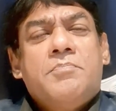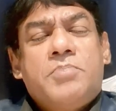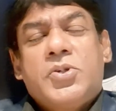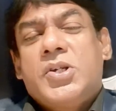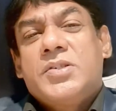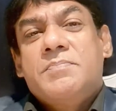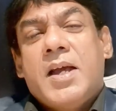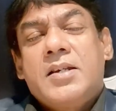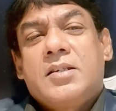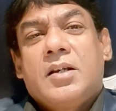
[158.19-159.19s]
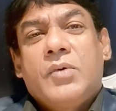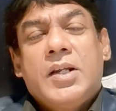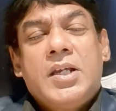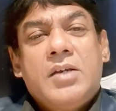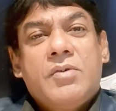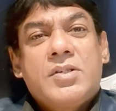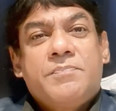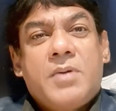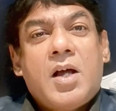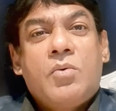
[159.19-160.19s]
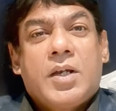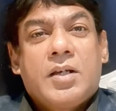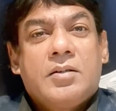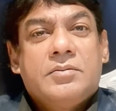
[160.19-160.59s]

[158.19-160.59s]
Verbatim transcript: put his mantle when he was plowing.